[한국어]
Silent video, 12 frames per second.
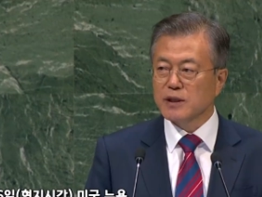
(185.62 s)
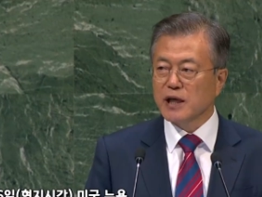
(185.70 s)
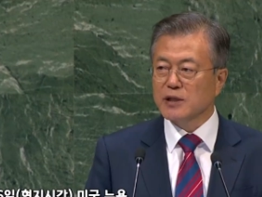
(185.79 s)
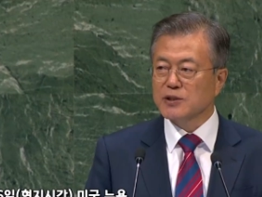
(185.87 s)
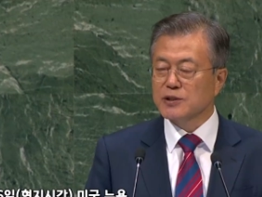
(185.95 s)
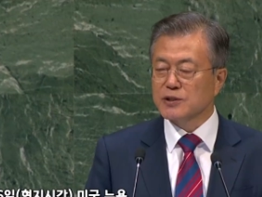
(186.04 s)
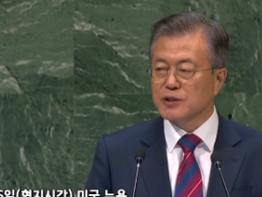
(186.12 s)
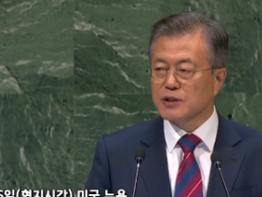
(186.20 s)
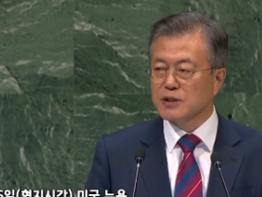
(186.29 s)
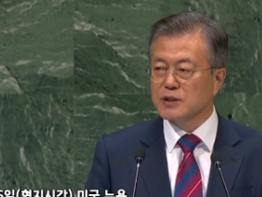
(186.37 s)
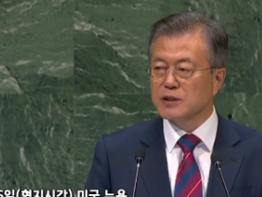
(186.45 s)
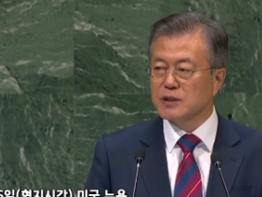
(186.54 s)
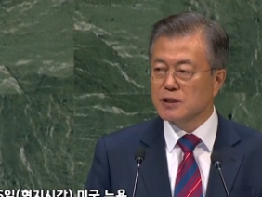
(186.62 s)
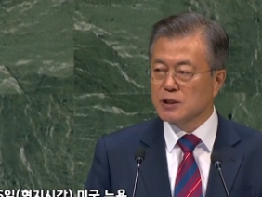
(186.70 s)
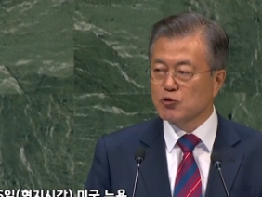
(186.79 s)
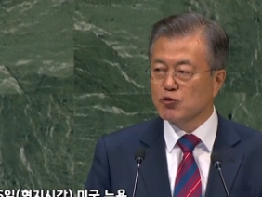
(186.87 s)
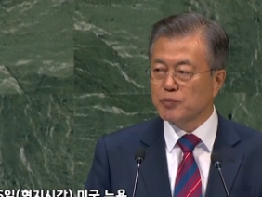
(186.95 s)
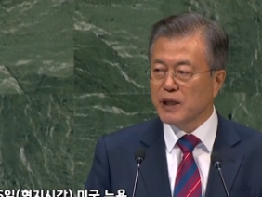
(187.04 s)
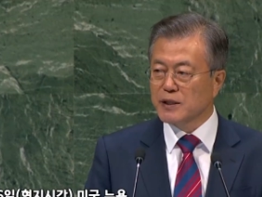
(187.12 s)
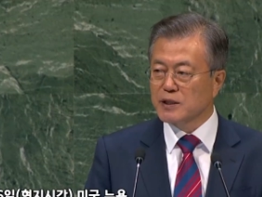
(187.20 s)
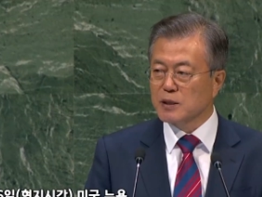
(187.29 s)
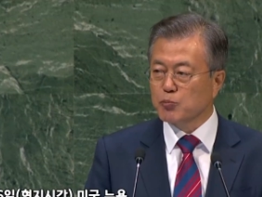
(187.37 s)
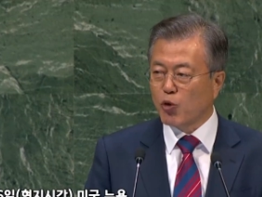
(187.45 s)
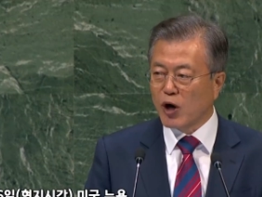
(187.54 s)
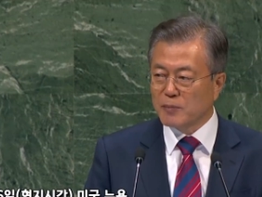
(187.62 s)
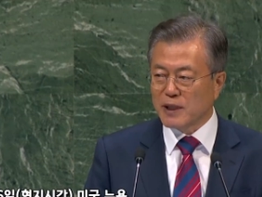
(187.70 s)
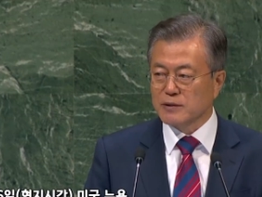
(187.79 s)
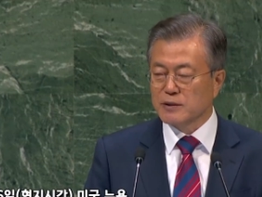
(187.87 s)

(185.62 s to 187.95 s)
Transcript: 핵시설의 영구 폐기를 포함한